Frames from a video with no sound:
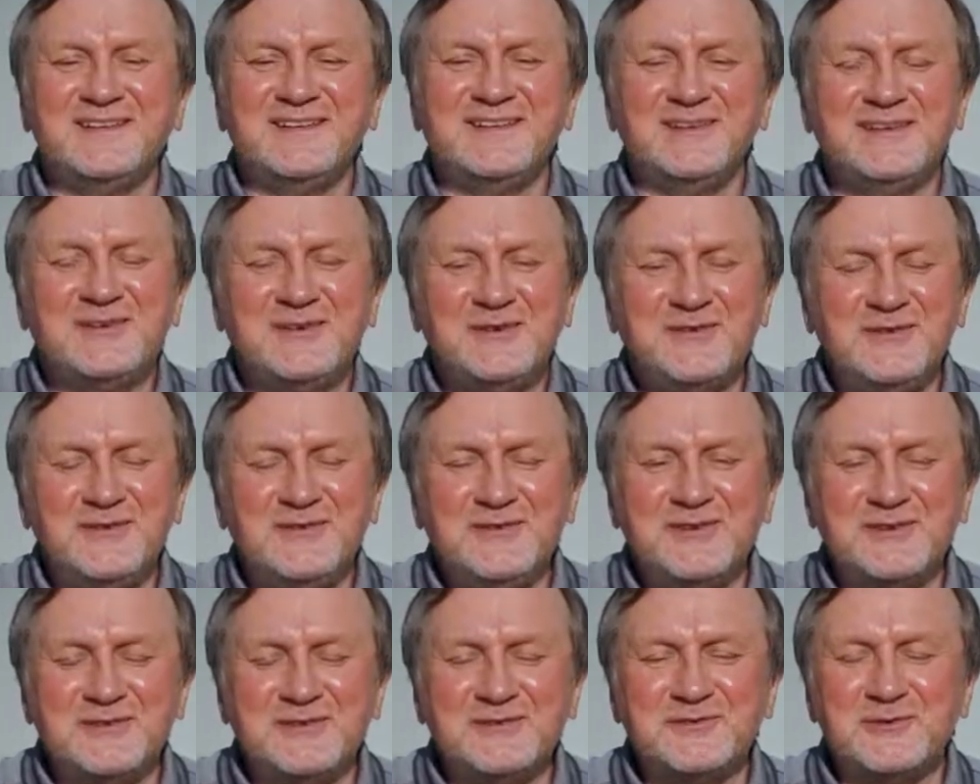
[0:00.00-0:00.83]
э,
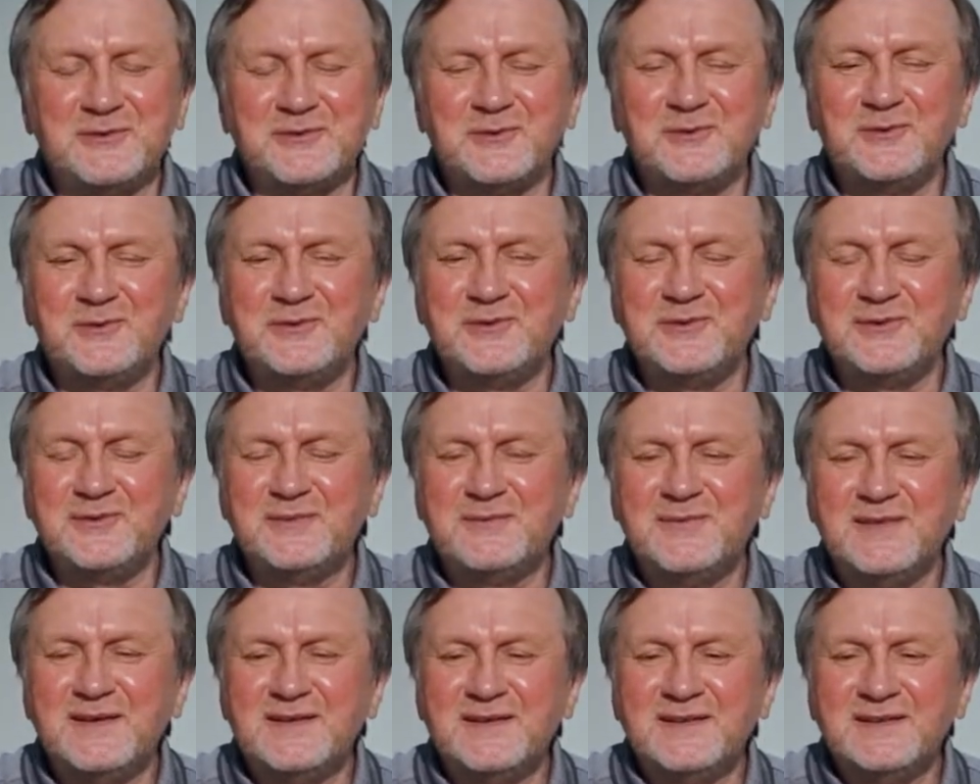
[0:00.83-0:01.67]
кюветы в
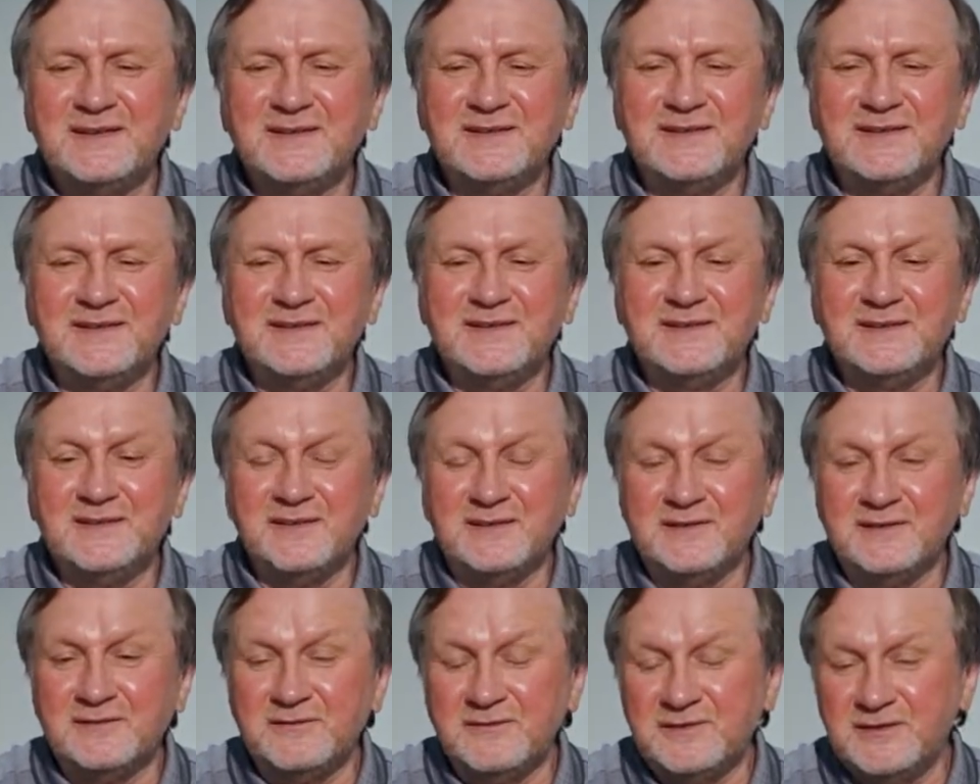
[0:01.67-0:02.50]
другую. И,
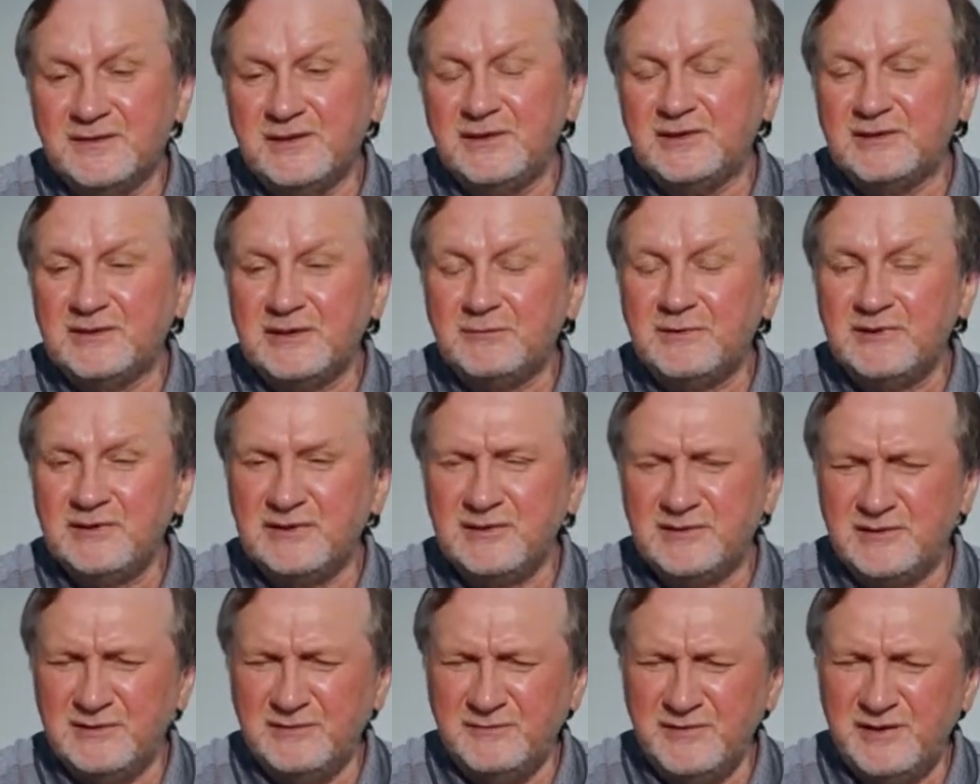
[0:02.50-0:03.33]
а вы знаете, там
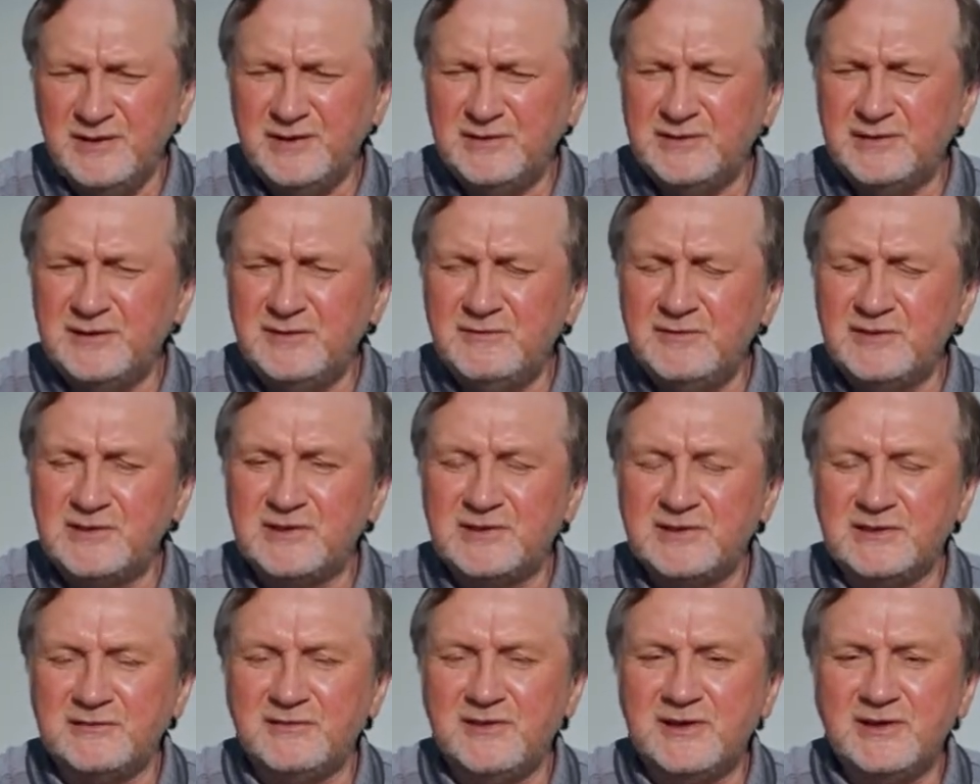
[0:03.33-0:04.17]
есть и вредные
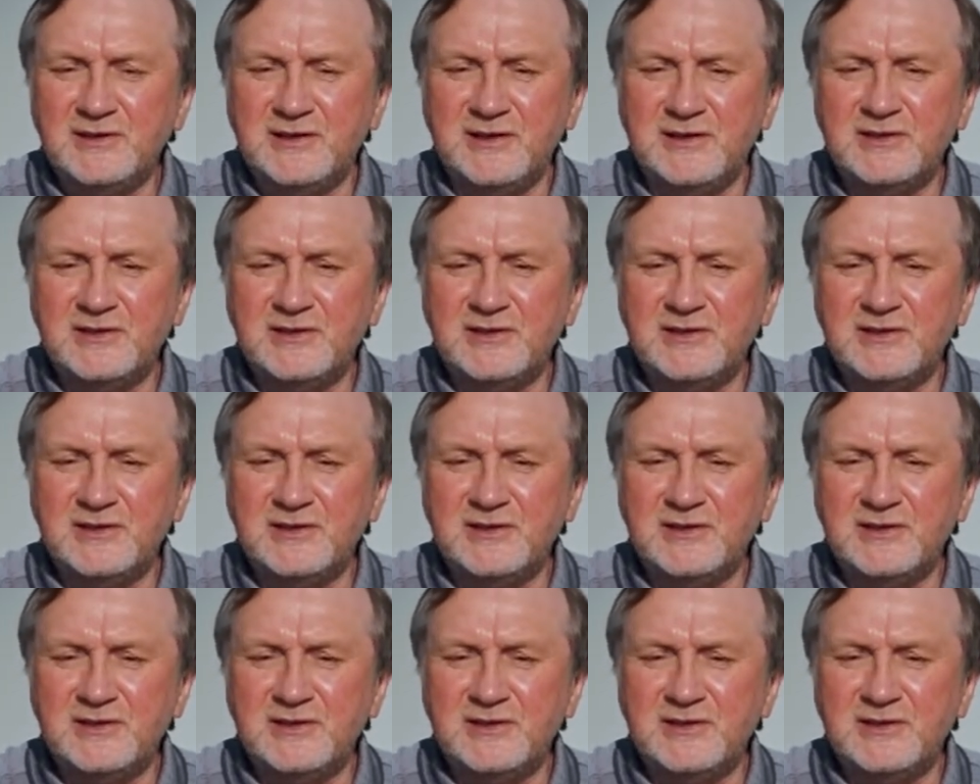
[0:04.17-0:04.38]
вещества.